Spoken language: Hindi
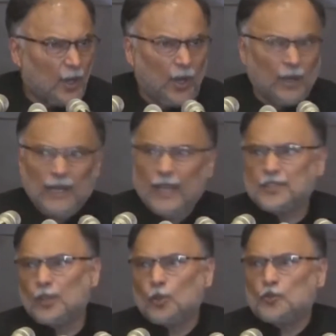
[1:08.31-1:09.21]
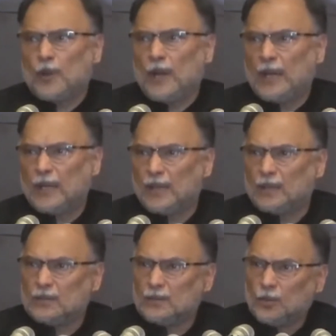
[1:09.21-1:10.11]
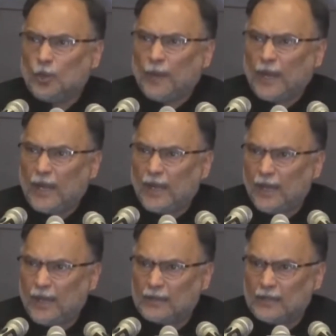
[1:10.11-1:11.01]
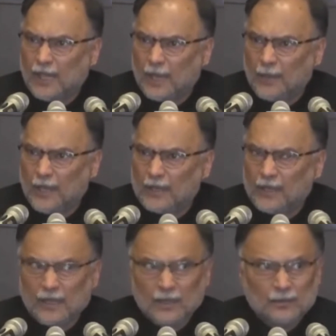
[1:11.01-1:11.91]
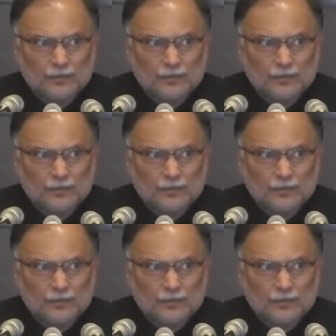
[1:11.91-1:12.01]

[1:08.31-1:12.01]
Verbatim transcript: और इलेक्शन को चुरा के दोबारा इकतदार में आ जाएगी